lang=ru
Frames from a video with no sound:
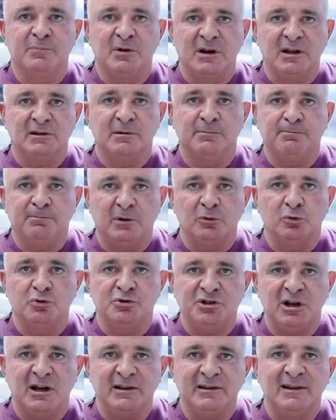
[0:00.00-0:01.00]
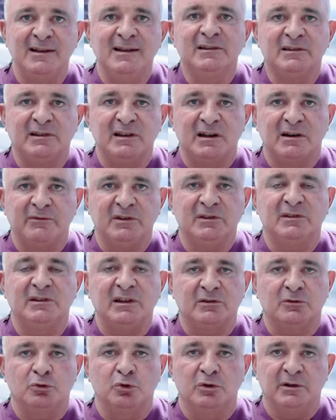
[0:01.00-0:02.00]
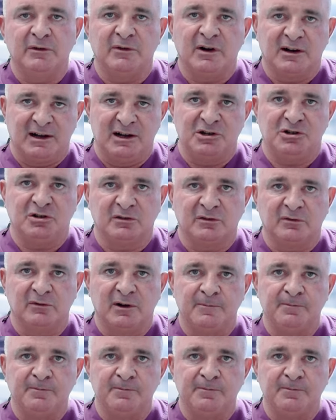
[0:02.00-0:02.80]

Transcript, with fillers: при этом получать сервис достойного качества.